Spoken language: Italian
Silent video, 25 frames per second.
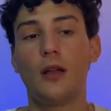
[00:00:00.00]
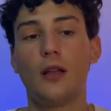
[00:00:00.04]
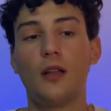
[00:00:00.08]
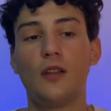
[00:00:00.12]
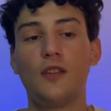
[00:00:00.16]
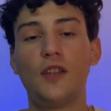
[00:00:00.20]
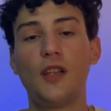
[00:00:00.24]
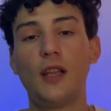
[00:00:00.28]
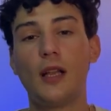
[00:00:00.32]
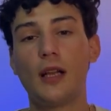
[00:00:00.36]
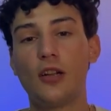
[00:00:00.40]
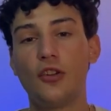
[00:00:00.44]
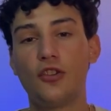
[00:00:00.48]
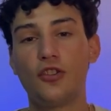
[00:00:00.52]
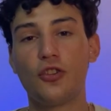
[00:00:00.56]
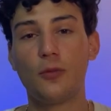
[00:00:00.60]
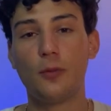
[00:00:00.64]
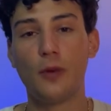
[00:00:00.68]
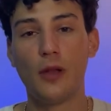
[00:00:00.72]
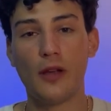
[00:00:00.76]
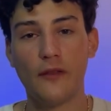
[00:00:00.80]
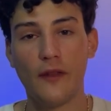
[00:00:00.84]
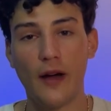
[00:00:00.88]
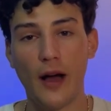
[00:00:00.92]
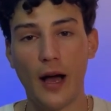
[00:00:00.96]
se la
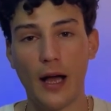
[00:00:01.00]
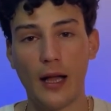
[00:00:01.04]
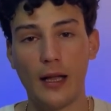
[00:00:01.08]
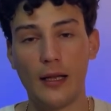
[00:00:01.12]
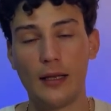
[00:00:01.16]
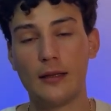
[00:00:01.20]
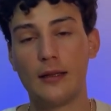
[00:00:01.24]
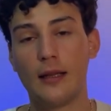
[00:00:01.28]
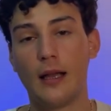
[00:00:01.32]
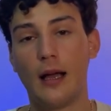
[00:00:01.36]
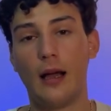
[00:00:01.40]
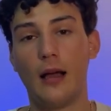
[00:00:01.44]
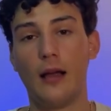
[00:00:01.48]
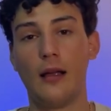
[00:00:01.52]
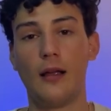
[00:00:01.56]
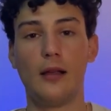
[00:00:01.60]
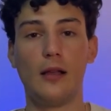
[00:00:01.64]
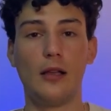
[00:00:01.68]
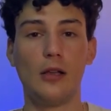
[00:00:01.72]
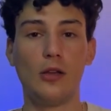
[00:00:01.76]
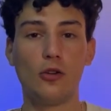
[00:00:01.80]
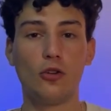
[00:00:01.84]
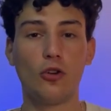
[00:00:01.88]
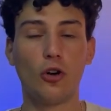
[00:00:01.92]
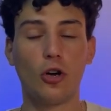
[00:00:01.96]
glicemia va alta,
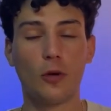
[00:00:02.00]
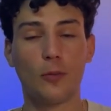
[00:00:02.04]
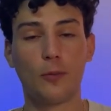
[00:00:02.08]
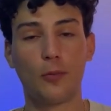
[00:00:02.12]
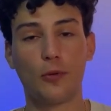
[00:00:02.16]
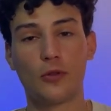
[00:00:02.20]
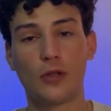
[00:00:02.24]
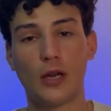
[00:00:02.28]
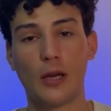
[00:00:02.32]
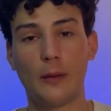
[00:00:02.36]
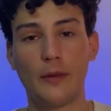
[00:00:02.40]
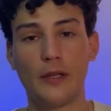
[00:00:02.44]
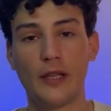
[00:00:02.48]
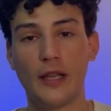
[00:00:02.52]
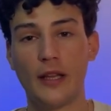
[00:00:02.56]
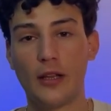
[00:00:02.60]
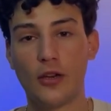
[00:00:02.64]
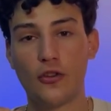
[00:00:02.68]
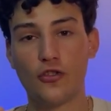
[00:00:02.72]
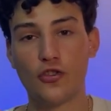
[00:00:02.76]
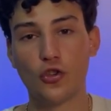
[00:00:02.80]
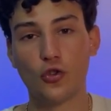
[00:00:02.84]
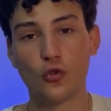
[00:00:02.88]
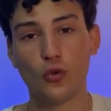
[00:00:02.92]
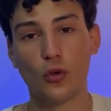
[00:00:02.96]
il corpo tramite i
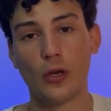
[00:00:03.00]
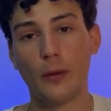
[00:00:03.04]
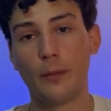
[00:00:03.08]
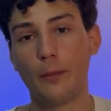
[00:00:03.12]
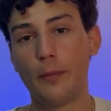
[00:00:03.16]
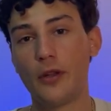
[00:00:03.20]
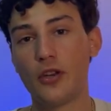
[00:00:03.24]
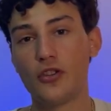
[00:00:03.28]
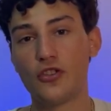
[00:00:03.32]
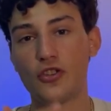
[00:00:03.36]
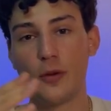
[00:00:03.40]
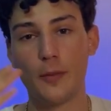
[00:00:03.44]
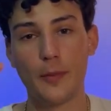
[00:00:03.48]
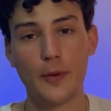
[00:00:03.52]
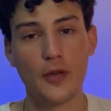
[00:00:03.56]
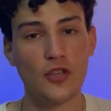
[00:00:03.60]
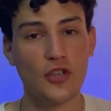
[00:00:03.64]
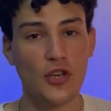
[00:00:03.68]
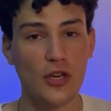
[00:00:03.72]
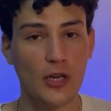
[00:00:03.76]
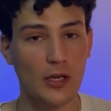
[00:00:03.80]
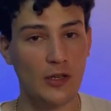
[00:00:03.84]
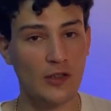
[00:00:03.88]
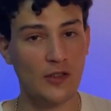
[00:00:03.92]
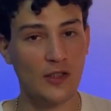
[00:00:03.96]
recettori
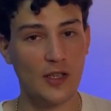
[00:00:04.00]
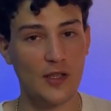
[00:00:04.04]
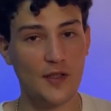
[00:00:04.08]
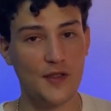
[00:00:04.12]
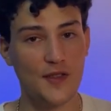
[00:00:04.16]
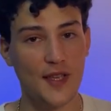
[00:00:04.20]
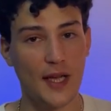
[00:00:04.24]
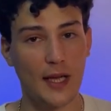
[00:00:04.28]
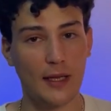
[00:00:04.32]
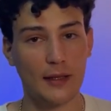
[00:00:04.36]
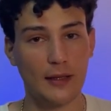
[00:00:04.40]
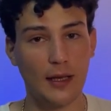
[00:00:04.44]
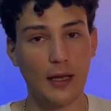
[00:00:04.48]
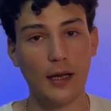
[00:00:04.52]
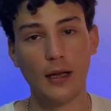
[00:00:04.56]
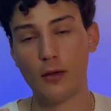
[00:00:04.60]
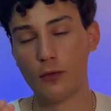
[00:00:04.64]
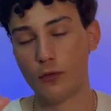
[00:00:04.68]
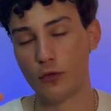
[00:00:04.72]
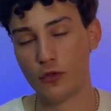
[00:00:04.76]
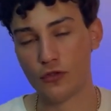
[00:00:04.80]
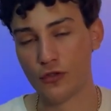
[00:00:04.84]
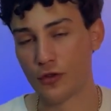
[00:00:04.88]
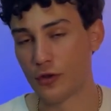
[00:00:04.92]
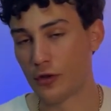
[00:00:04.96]
percepisce che si è alzata,
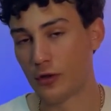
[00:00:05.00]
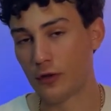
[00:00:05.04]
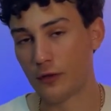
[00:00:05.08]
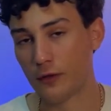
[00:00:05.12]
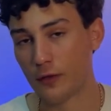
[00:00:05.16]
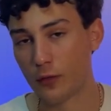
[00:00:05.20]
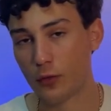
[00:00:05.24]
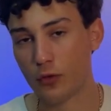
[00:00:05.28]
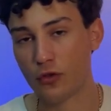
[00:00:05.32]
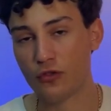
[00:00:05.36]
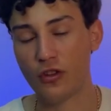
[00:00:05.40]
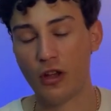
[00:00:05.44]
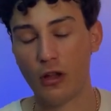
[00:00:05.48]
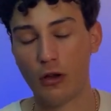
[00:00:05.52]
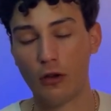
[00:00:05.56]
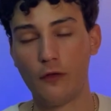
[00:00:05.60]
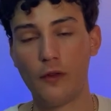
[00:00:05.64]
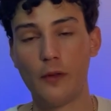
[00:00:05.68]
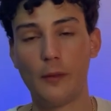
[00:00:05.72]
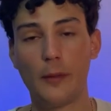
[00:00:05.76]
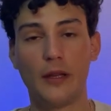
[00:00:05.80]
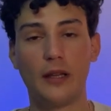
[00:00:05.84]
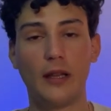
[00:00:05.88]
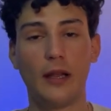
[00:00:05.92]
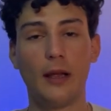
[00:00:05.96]
questo individuo sano
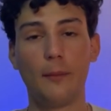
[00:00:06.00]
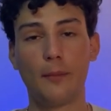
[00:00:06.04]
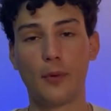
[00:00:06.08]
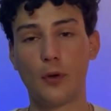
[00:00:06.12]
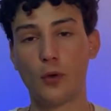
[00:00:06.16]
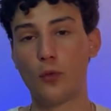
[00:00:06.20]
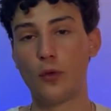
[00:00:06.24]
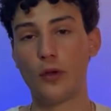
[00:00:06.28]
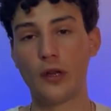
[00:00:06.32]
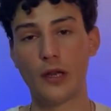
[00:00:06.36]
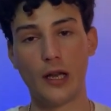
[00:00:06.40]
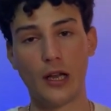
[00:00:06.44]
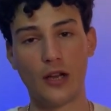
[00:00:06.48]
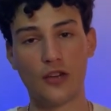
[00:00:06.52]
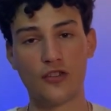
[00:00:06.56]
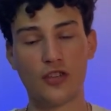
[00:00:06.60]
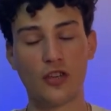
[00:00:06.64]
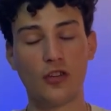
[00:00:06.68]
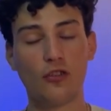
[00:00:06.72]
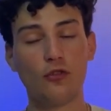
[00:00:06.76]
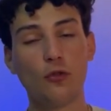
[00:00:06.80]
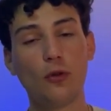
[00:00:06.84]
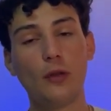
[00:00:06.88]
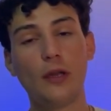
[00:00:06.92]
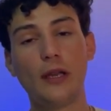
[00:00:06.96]
ovviamente, per cui rilascia
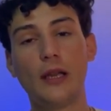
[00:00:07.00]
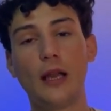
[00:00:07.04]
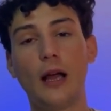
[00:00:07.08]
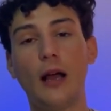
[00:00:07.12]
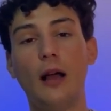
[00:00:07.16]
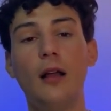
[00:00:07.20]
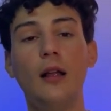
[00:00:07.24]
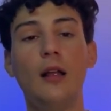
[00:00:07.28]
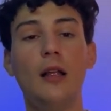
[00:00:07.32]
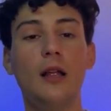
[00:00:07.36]
insulina,